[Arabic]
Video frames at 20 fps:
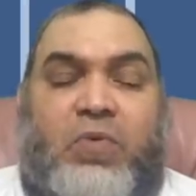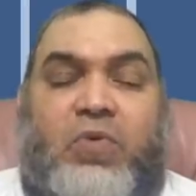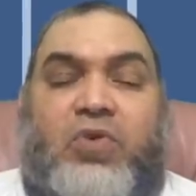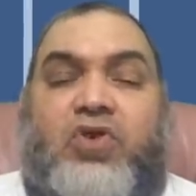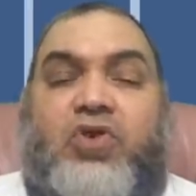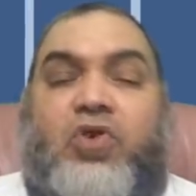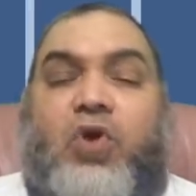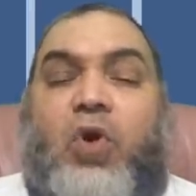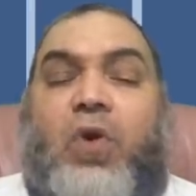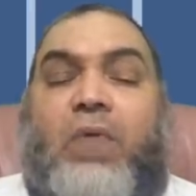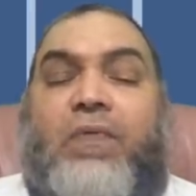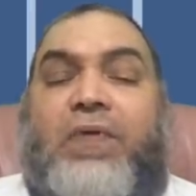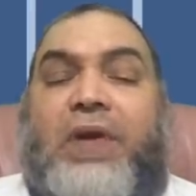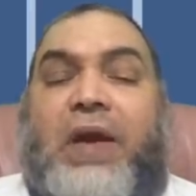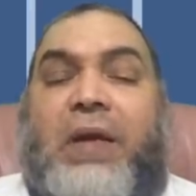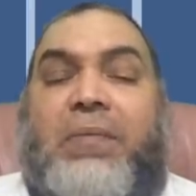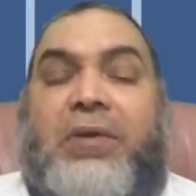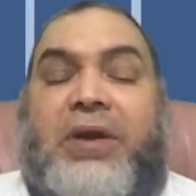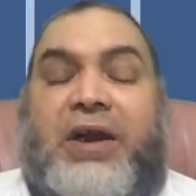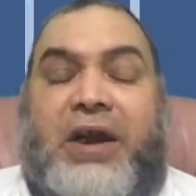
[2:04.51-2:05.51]
والصحف
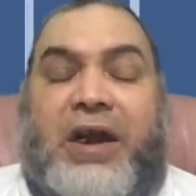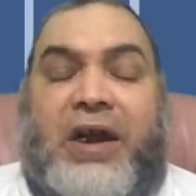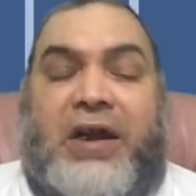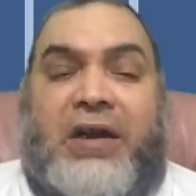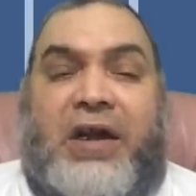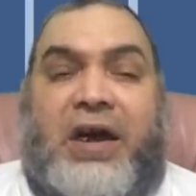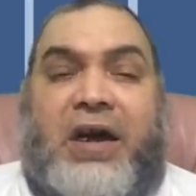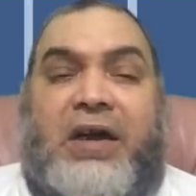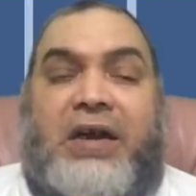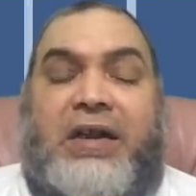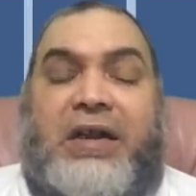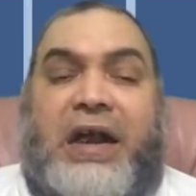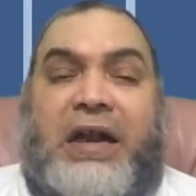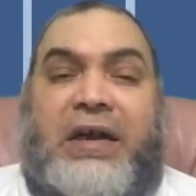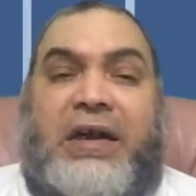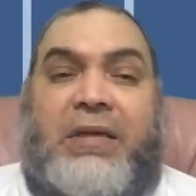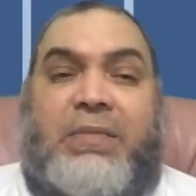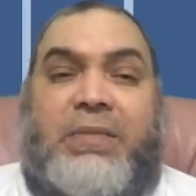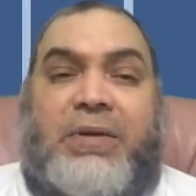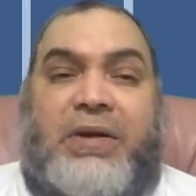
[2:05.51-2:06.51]
الأمريكية نقلت
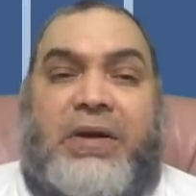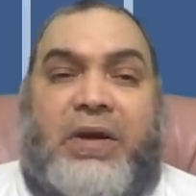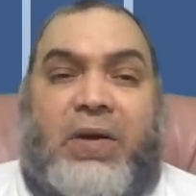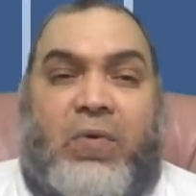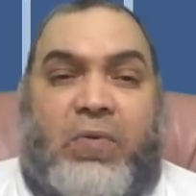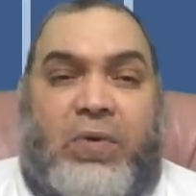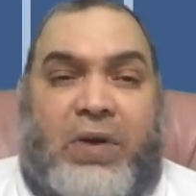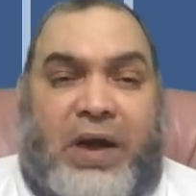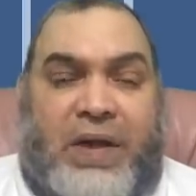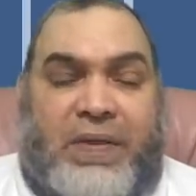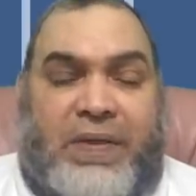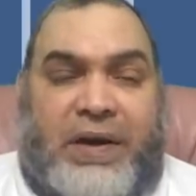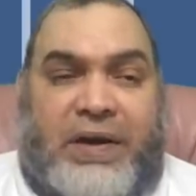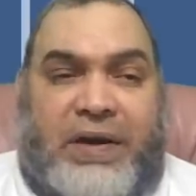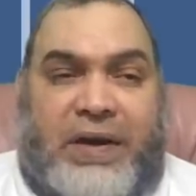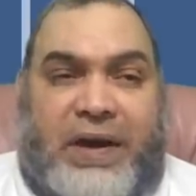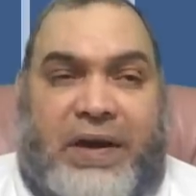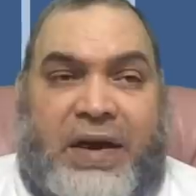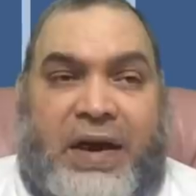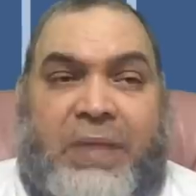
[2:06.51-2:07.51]
عن البنتاغون هذا
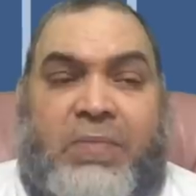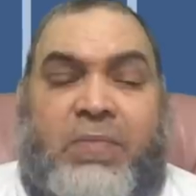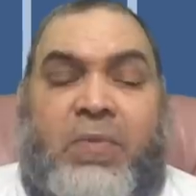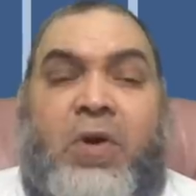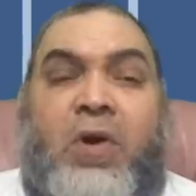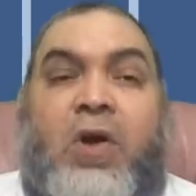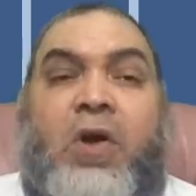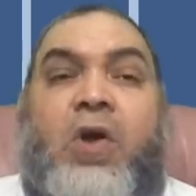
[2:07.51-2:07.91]
الكلام